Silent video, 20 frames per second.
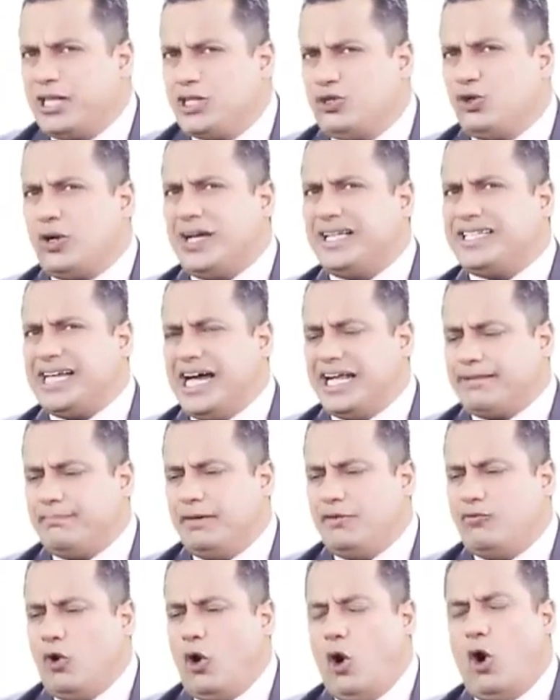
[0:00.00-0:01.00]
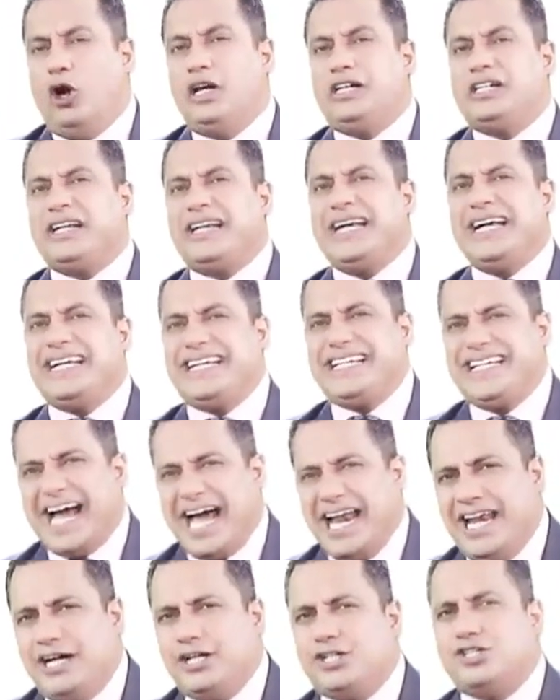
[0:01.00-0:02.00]
बच्चों के साथ में वो ऑल्टरनेट
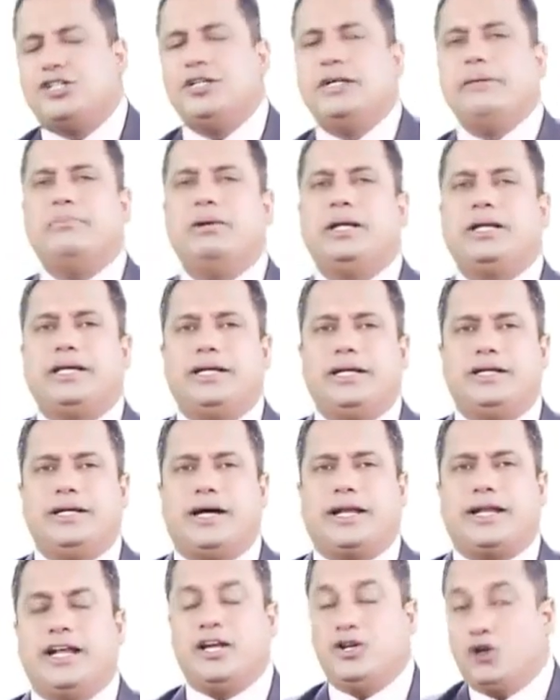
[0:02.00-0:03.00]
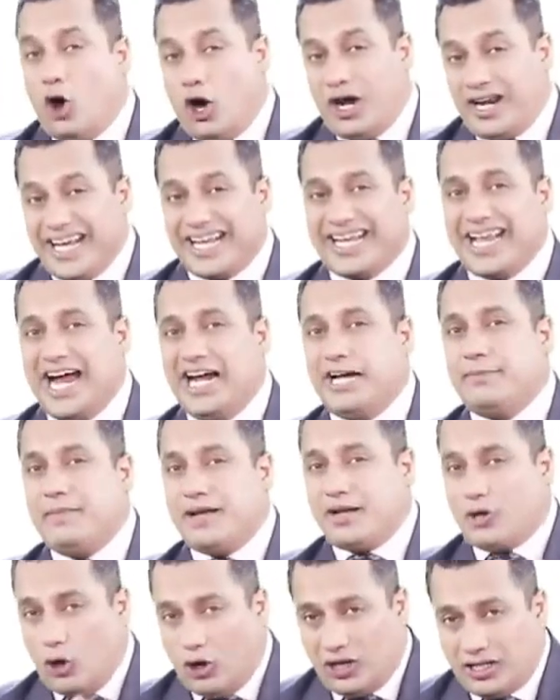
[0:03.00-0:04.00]
टैलेंट्स नहीं बिल्ड किए जा हैं नॉन
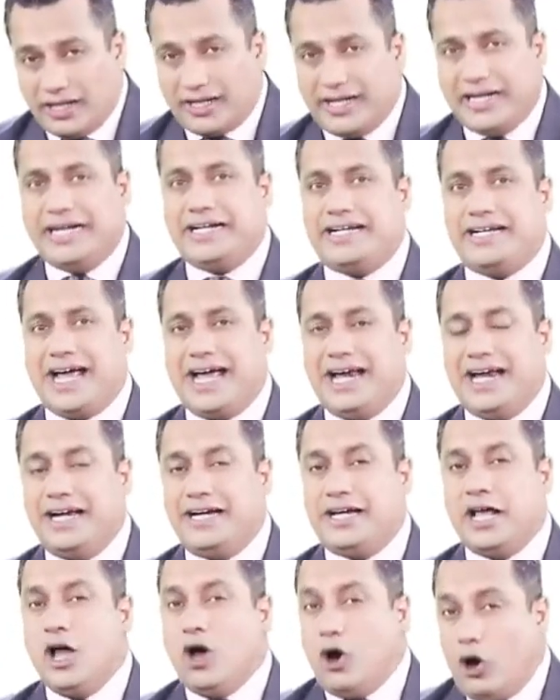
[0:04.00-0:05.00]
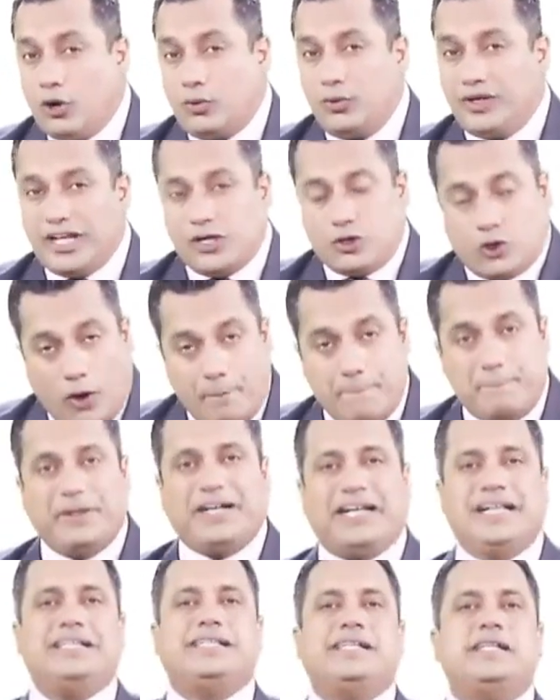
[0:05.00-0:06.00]
अकेडमिक ऑल्टरनेट टैलेंट और उनकी
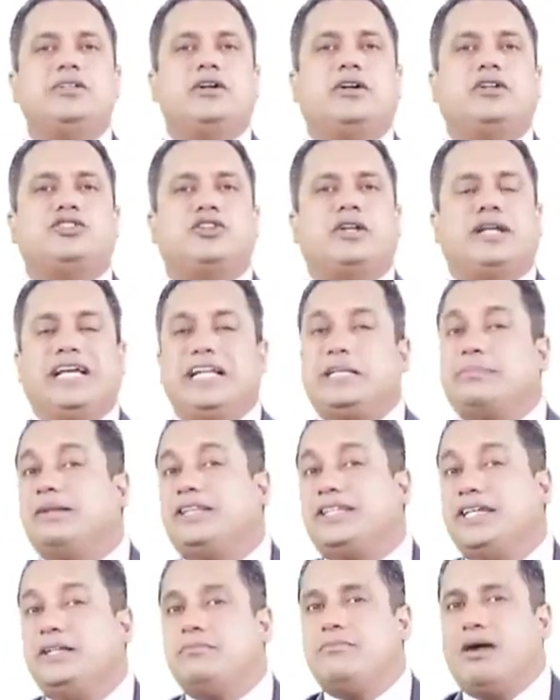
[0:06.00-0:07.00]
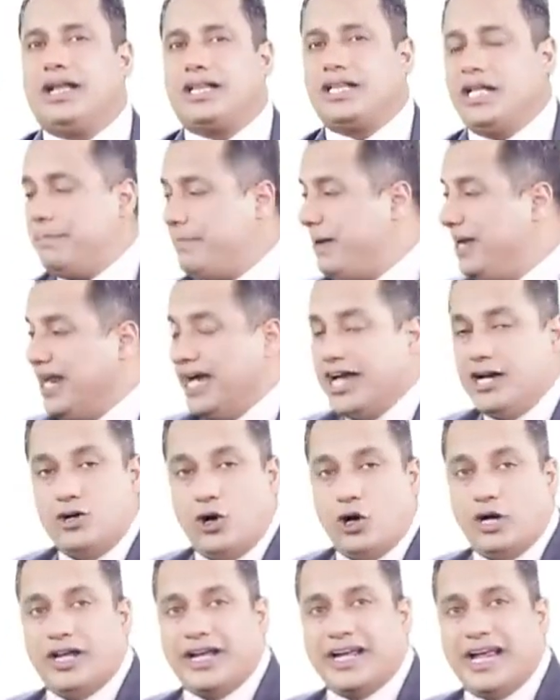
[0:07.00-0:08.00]
कॉम्पिटेंसी नर्चरिंग इसमें तीन बातें पहला है
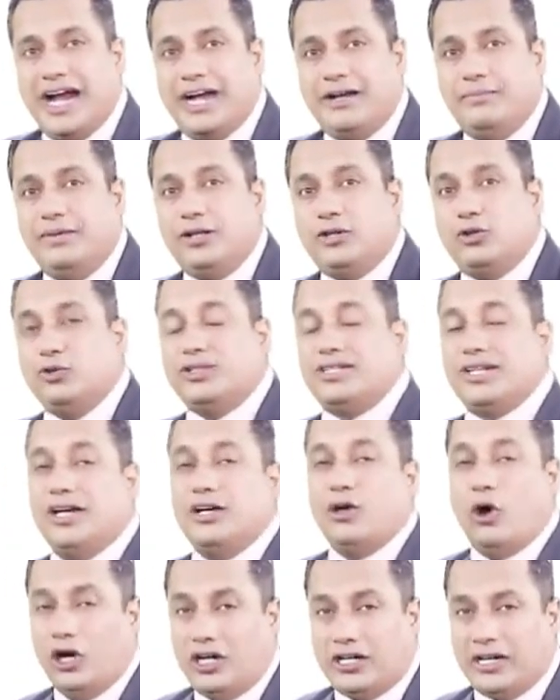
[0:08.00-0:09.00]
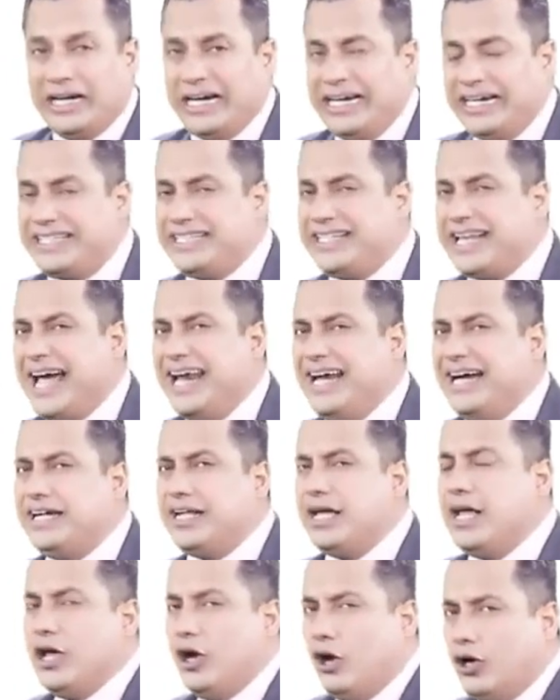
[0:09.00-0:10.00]
नॉन अकेडमिक दूसरा है ऑल्टरनेट
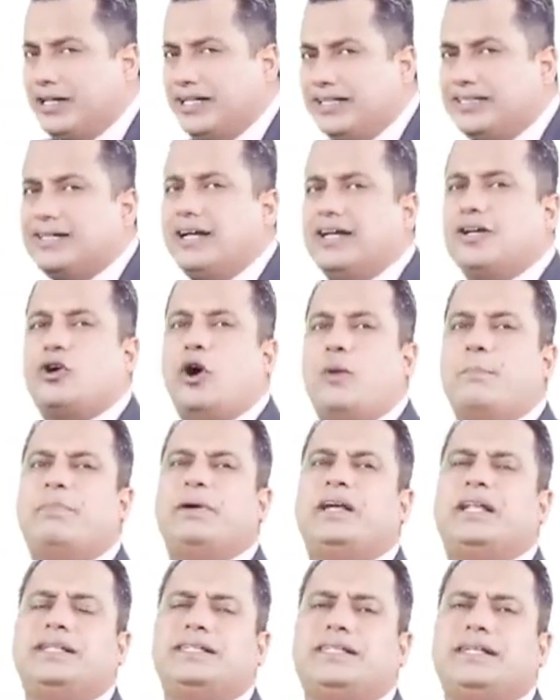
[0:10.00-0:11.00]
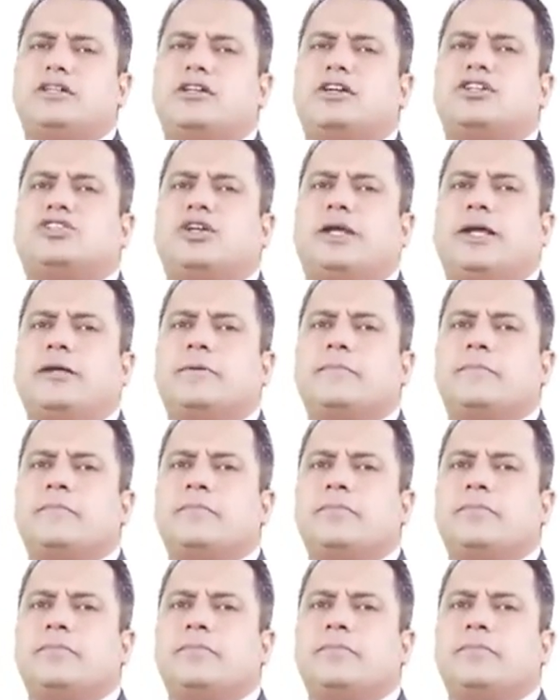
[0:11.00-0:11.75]
टैलेंट और तीसरा है कॉम्पिटेंसी नर्चरिंग